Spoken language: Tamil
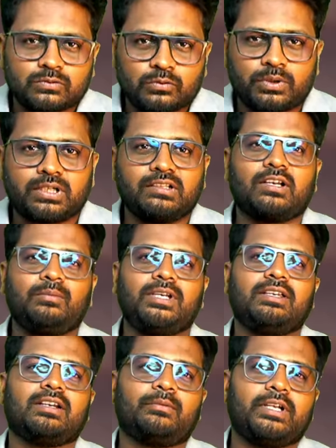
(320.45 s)
கும்பிட்றேன் சாமி
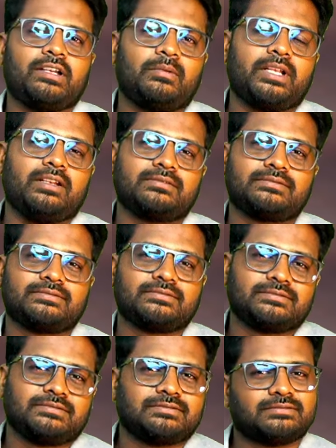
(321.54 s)
அப்படிங்கிற மாதிரி
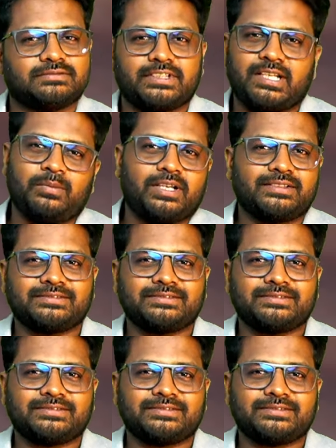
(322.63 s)
தெரியுமா